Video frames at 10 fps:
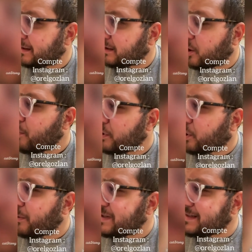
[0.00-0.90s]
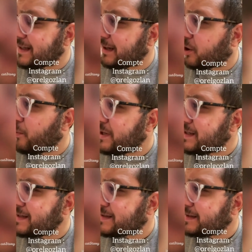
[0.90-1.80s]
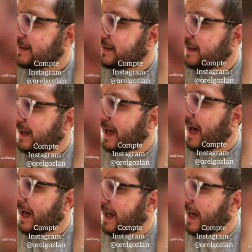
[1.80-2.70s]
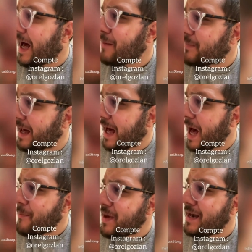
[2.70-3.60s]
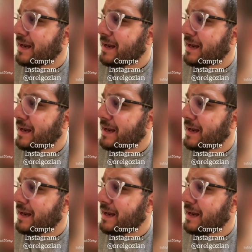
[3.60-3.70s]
Comment, comment ils disent, comment ils disent? Ham, ham, ham,